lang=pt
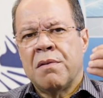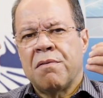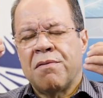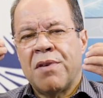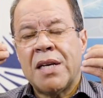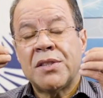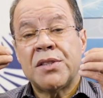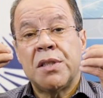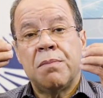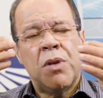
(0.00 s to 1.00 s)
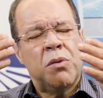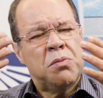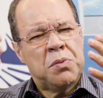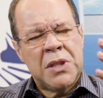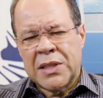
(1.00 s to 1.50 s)
veste, não
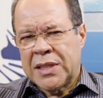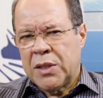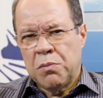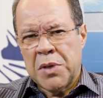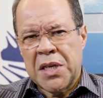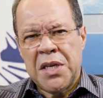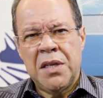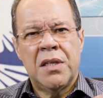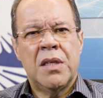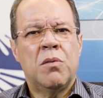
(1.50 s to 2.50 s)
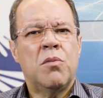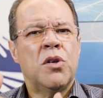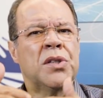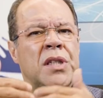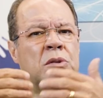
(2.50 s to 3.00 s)
precisa ser um biquíni, não,
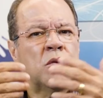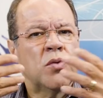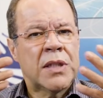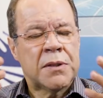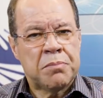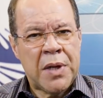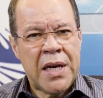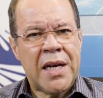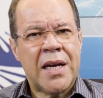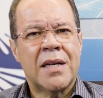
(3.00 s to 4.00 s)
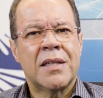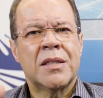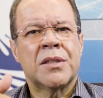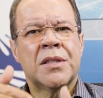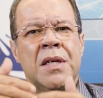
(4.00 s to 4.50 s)
mostrando suas
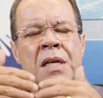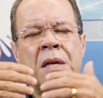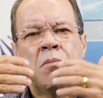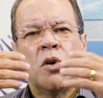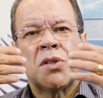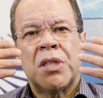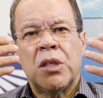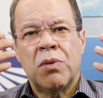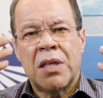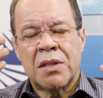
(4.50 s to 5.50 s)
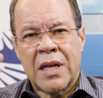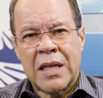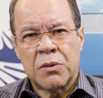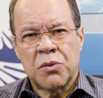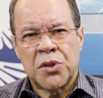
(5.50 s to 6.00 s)
pernas, mostrando a
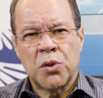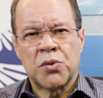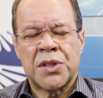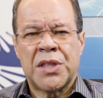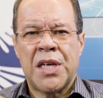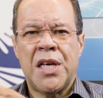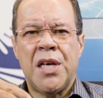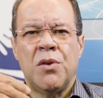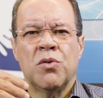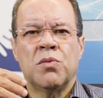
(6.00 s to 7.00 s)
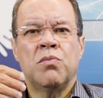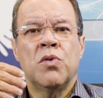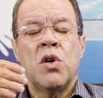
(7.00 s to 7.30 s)
entrada dos seus seios,